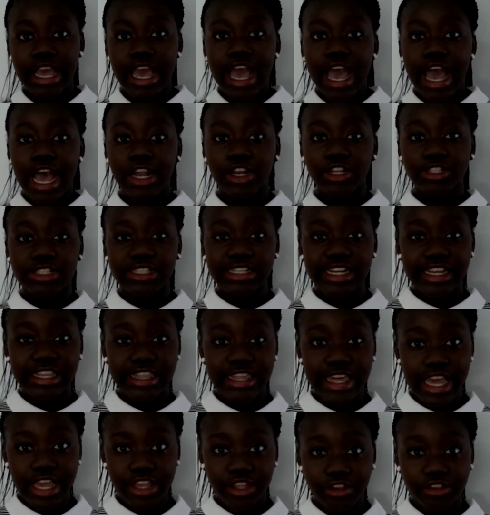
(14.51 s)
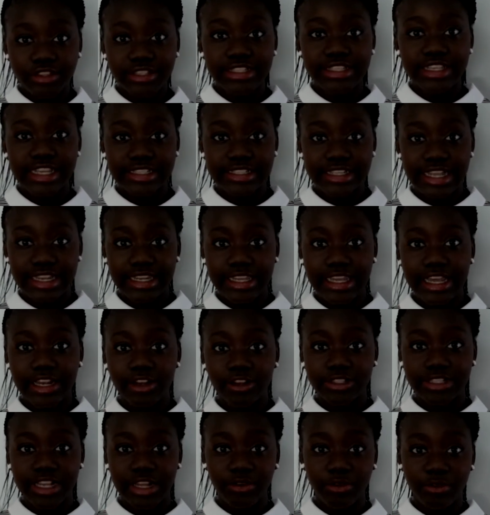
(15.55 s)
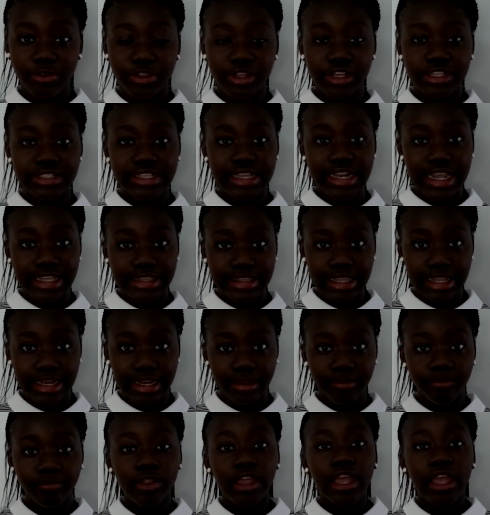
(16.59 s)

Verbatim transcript: A los 13 años ya salía en los anuncios de la tele.